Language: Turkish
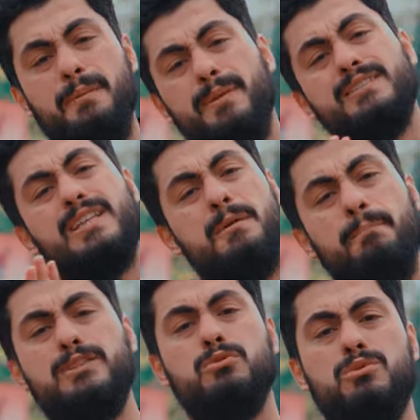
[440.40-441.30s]
Ya biraz
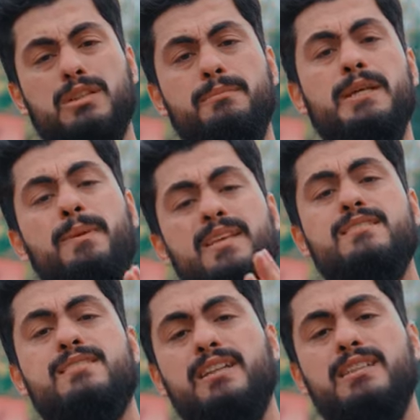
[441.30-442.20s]
empati kuralım. Bir
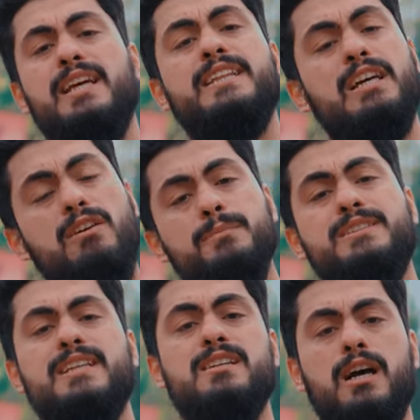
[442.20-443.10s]
insan devamlı
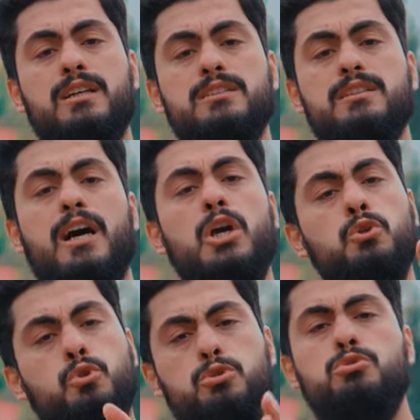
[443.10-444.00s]
senin hakkında
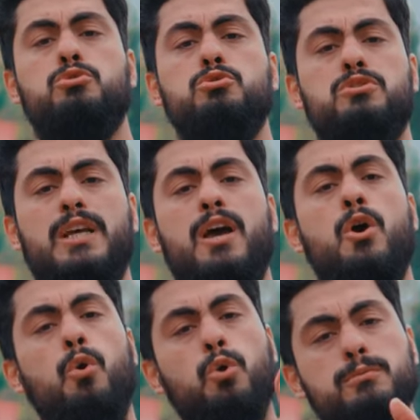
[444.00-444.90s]
kötü düşünse,
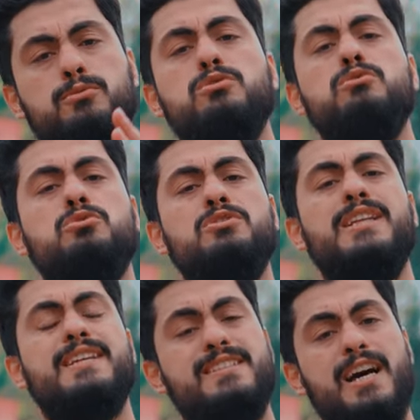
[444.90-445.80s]
olumsuz
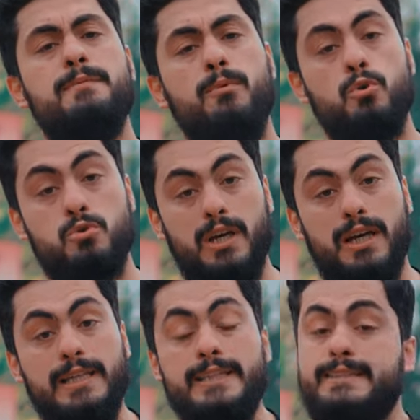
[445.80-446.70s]
düşüncelere sahip olsa
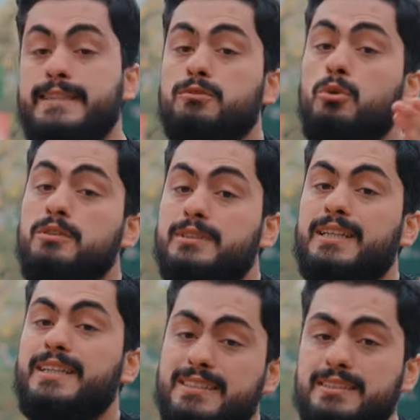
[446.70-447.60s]
siz o
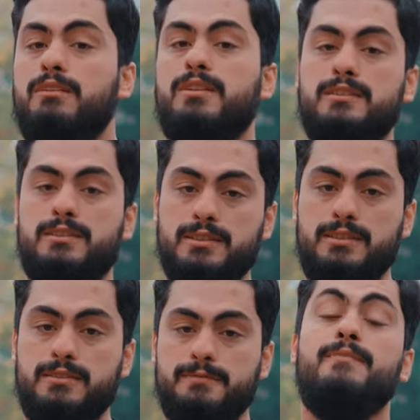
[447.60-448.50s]
insana nasıl
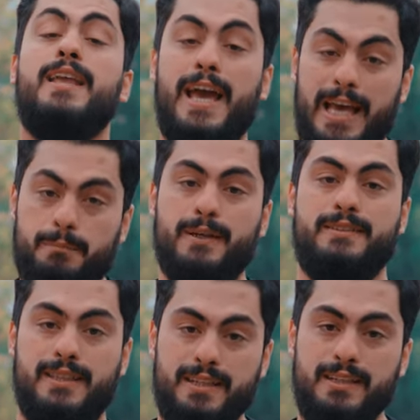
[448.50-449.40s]
davranırsınız?
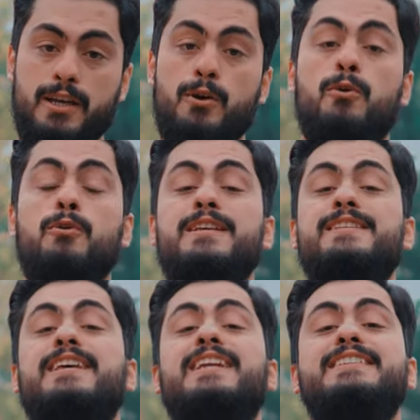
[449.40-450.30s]
elbette o
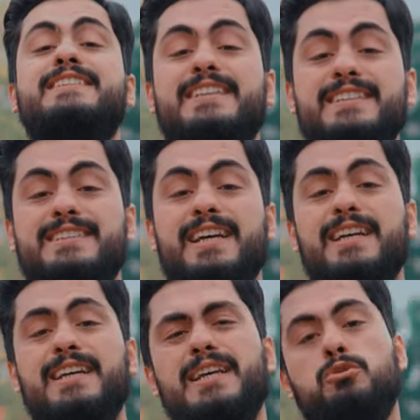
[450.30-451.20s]
insana siz
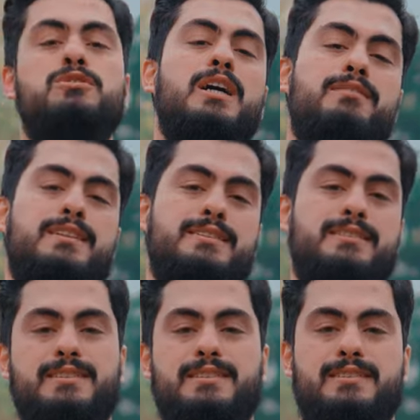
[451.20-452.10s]
de kötü
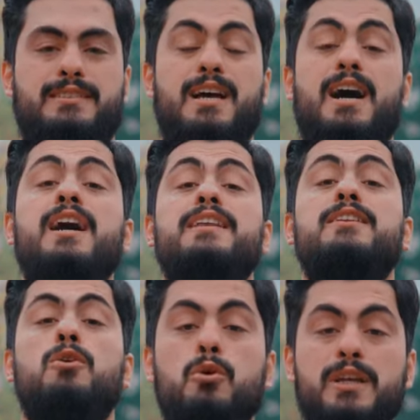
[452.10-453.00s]
davranırsınız.
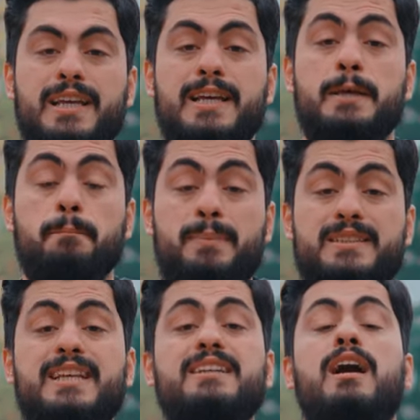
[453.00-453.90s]
Aynen öyle de
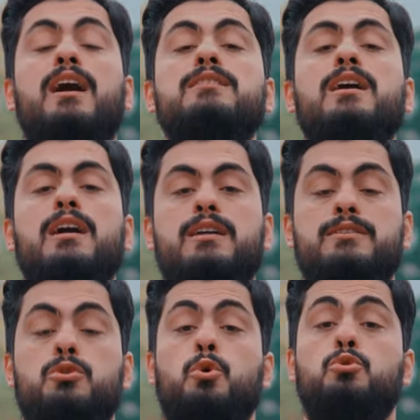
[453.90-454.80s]
bizler de Allah
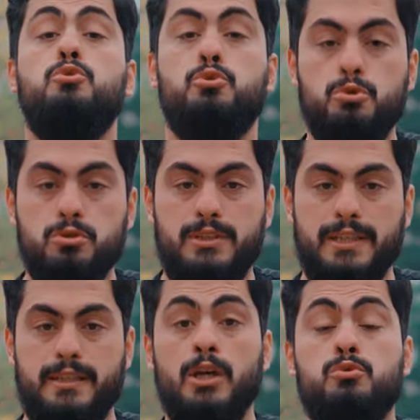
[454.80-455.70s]
hakkında kötü
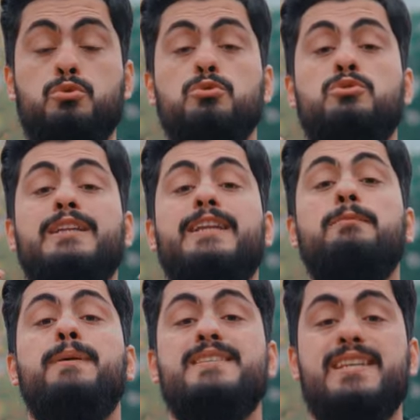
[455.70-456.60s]
düşünürsek,
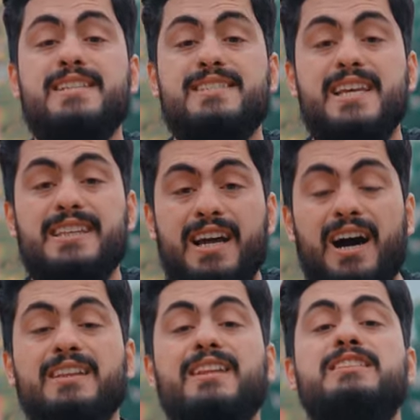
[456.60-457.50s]
suizanlar beslersek
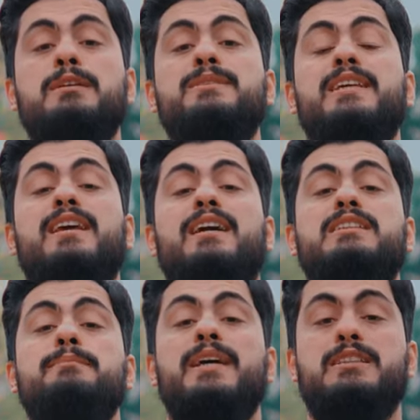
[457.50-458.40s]
Allah da bize
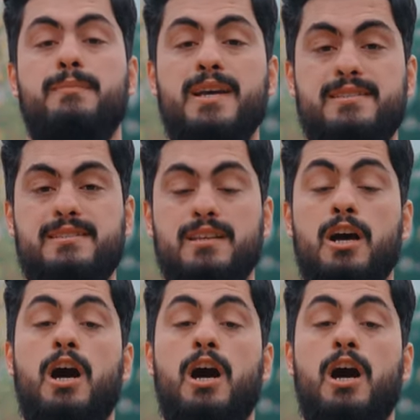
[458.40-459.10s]
yardım etmez.